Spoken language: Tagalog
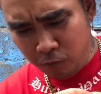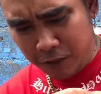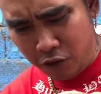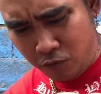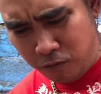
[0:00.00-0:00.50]

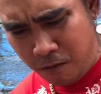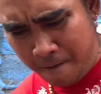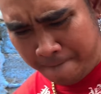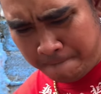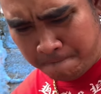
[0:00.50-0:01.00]
Dito.
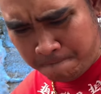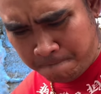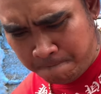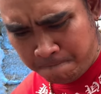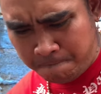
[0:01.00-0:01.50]

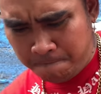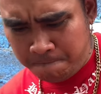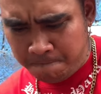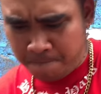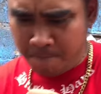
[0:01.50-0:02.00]

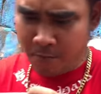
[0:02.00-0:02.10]
Hmm.